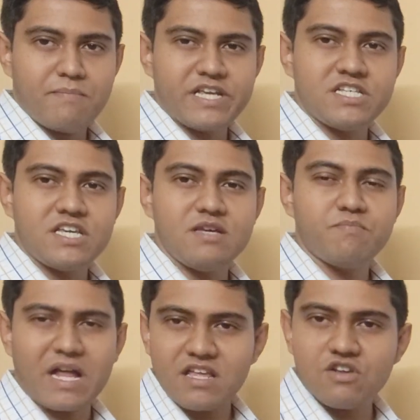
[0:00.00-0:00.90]
বেশি
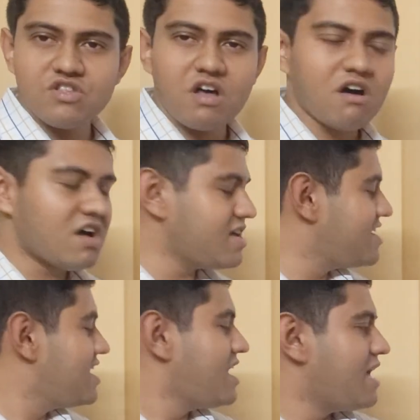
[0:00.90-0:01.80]
প্রাধান্য দেওয়া হয়
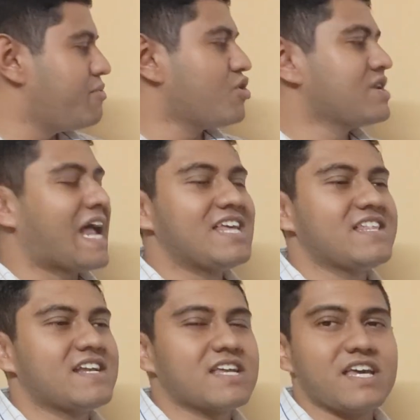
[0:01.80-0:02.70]
এবং
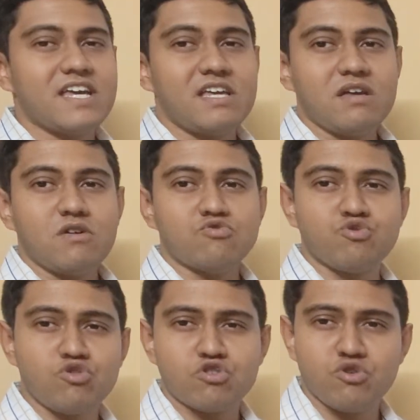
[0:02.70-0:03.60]
নারীদেরকে
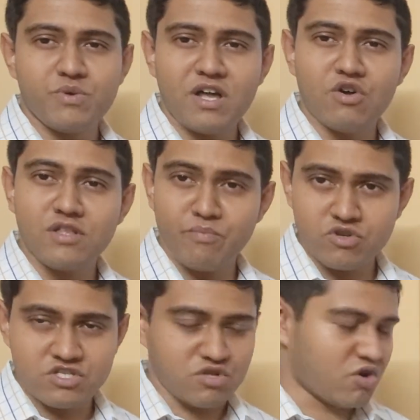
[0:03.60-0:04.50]
সুযোগ সুবিধা হতে
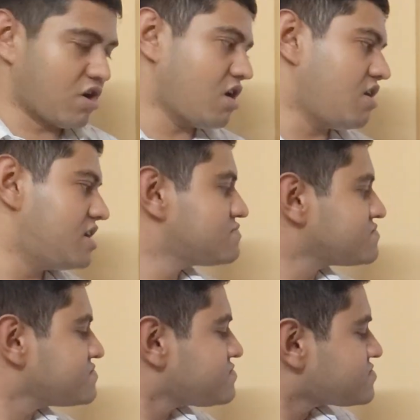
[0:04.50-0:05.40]
বঞ্চিত করা হয়
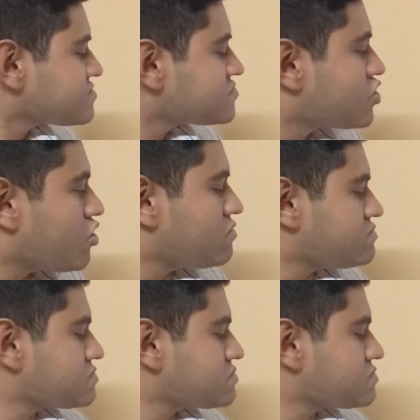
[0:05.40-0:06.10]
তো